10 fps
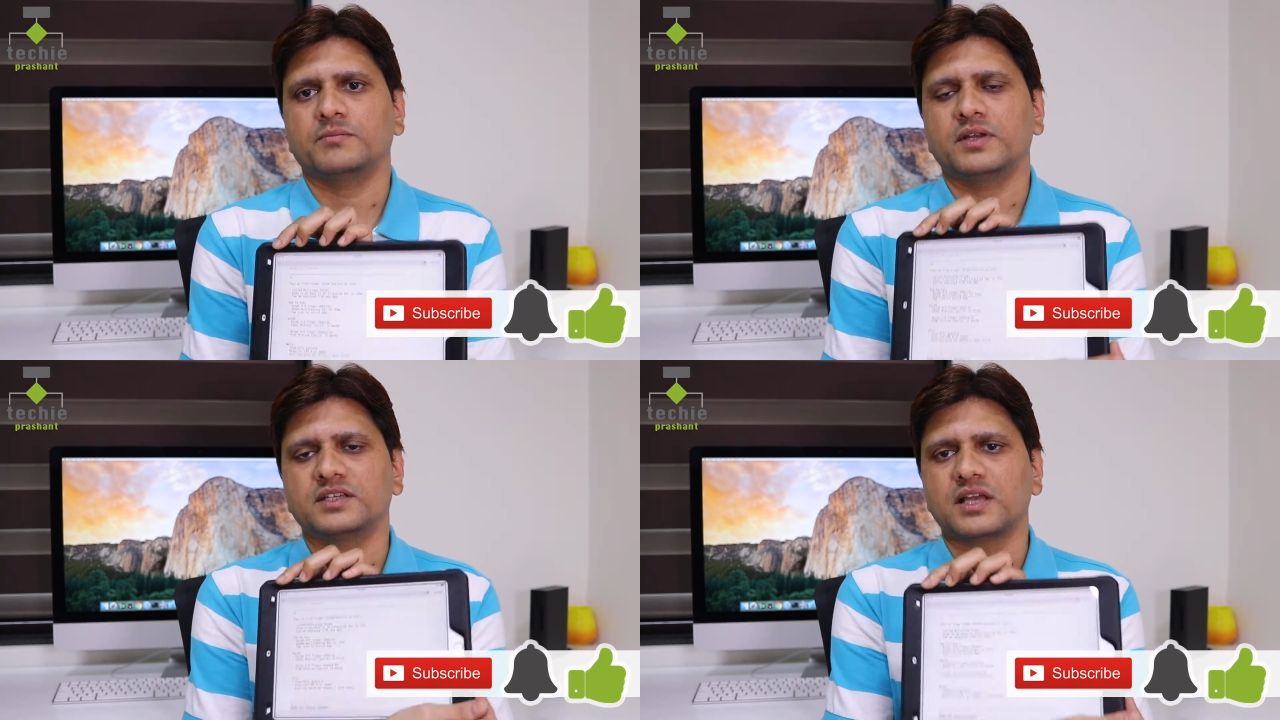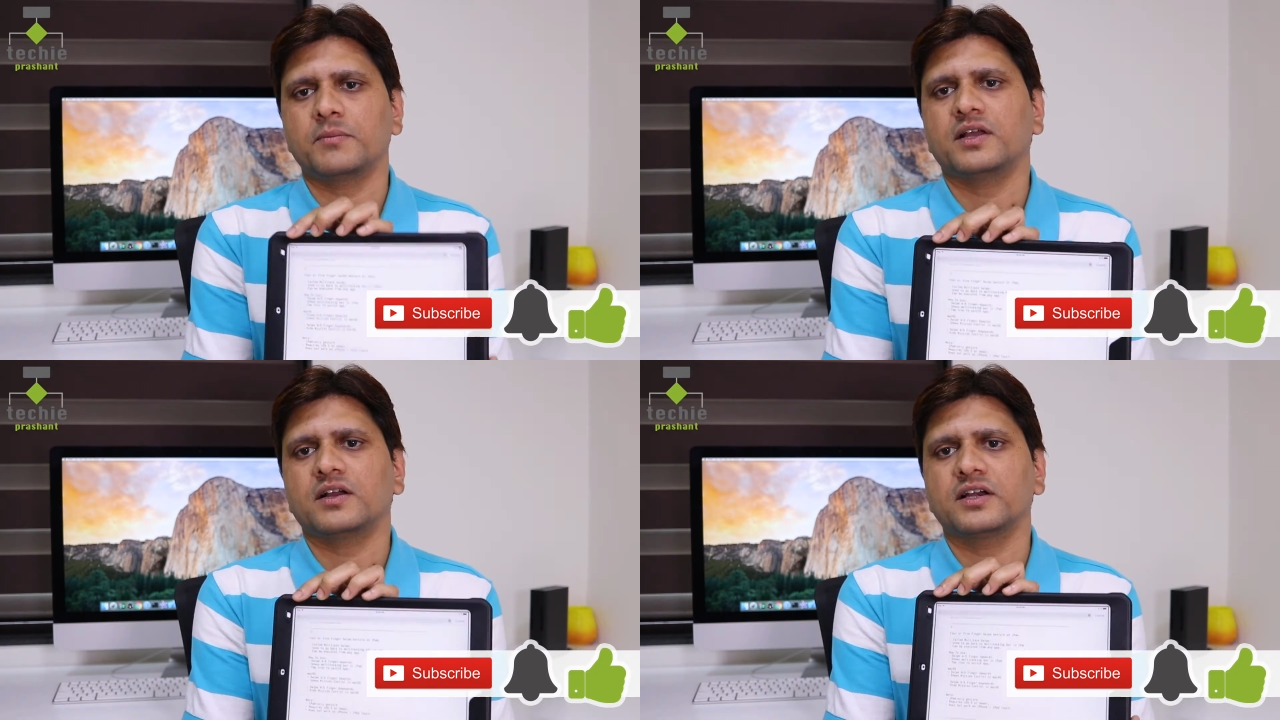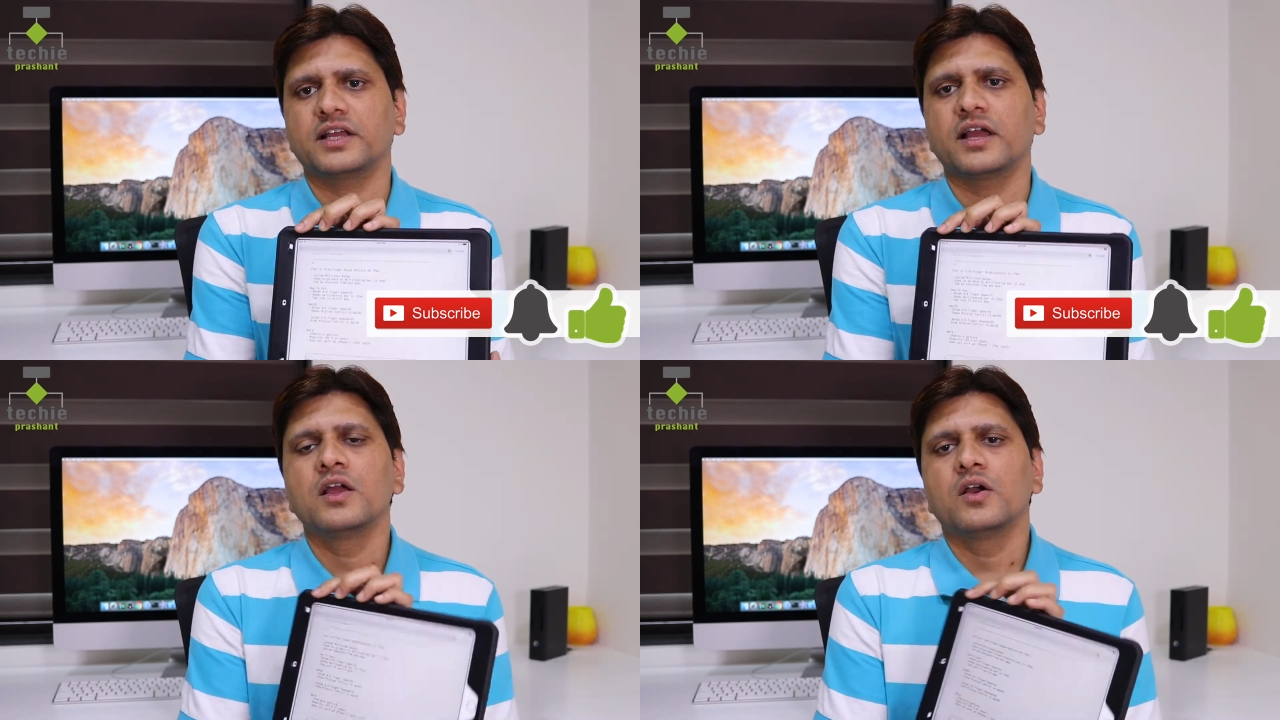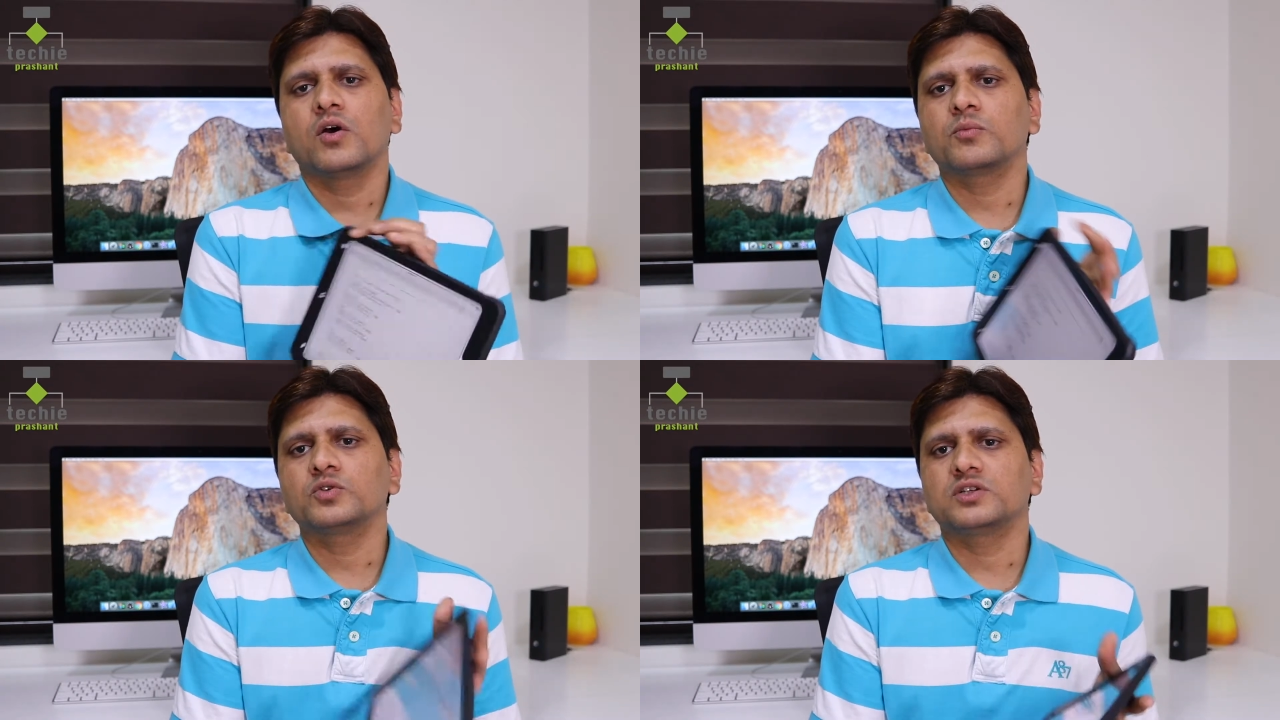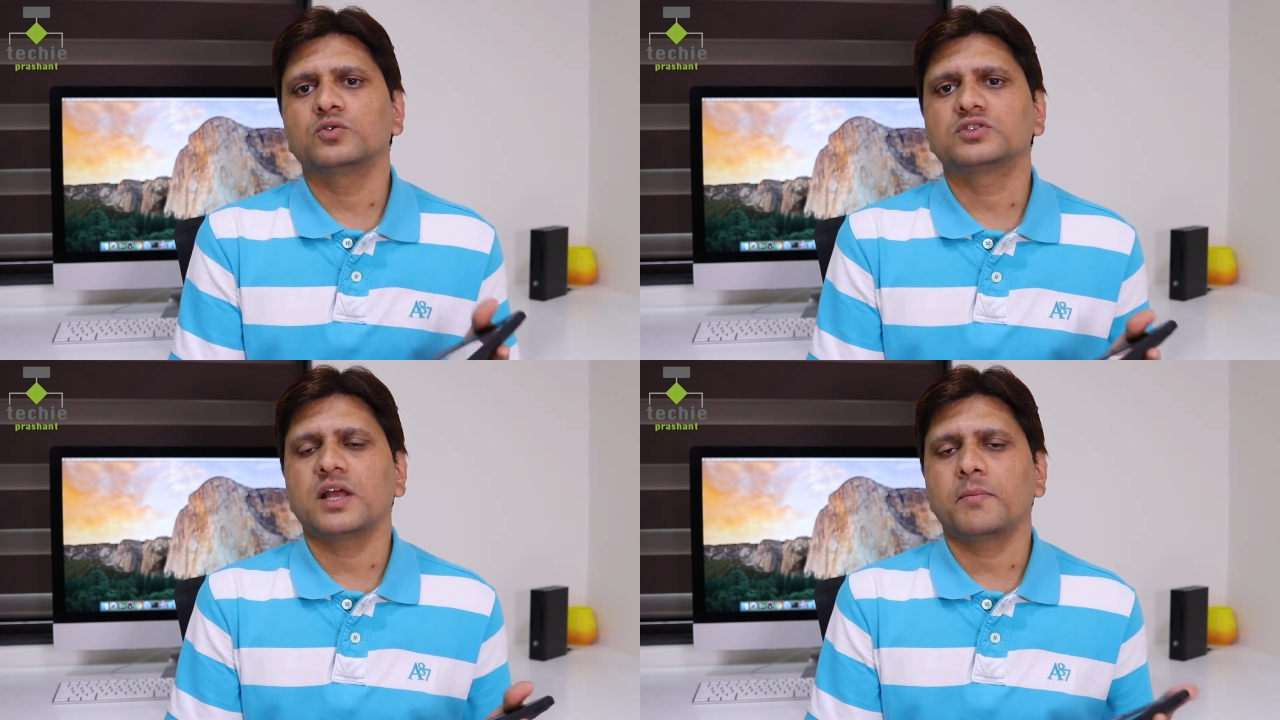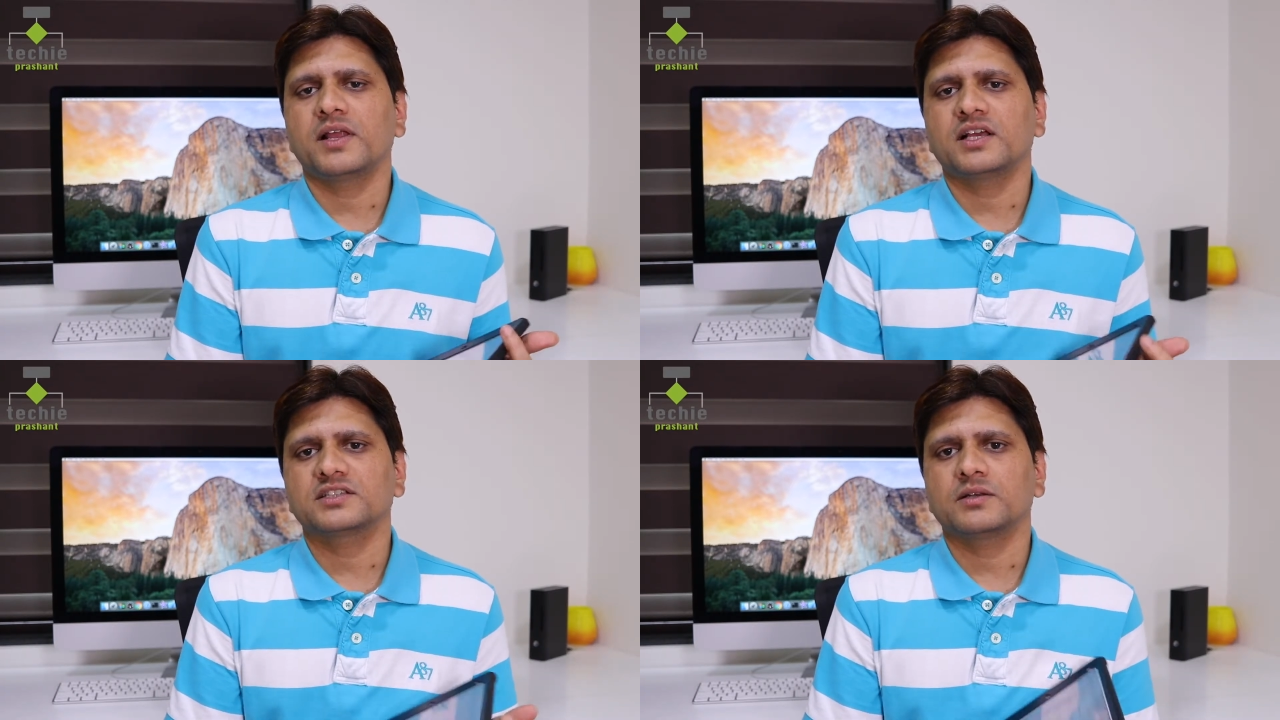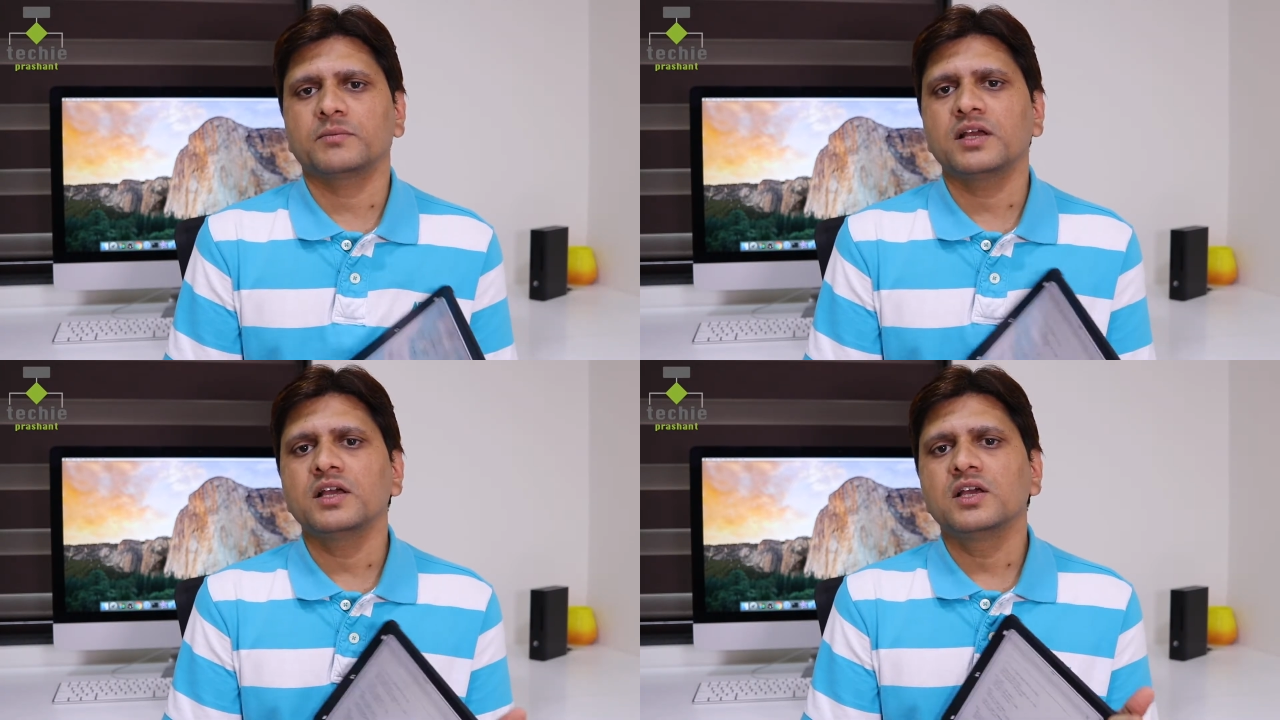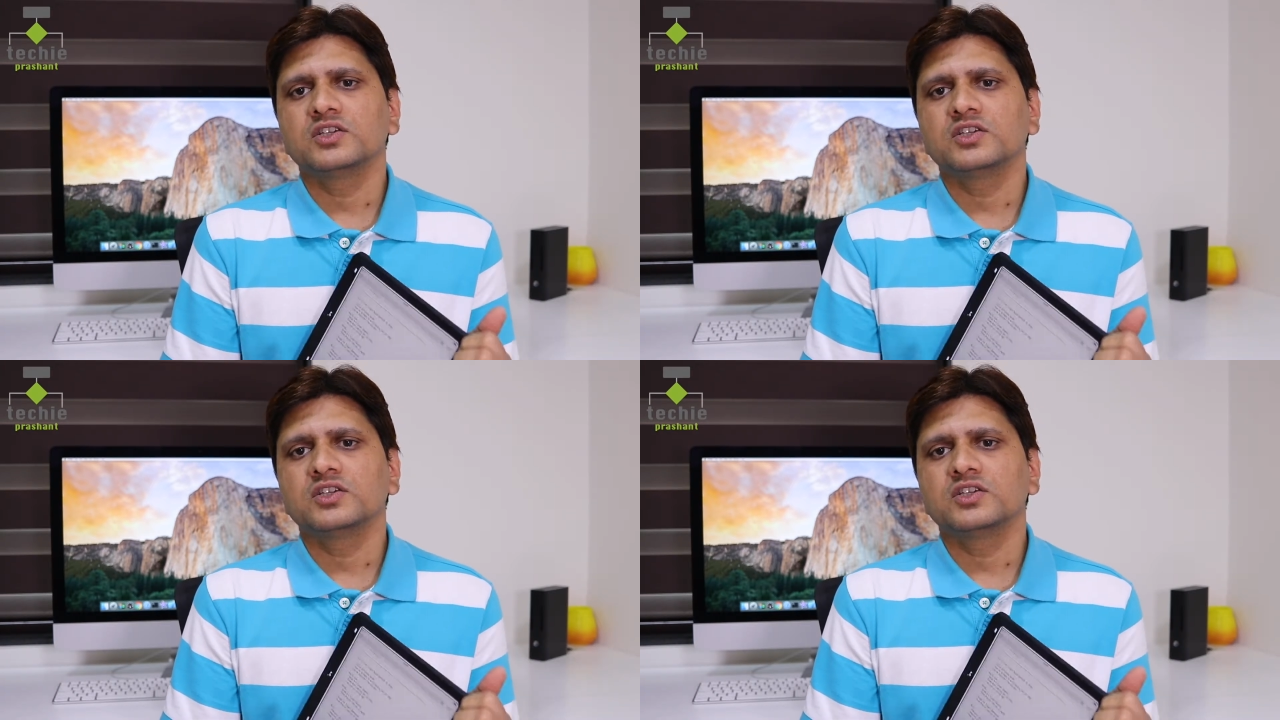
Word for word: मेरे सामने खड़ी है और मुझे दूसरी एप्लीकेशन में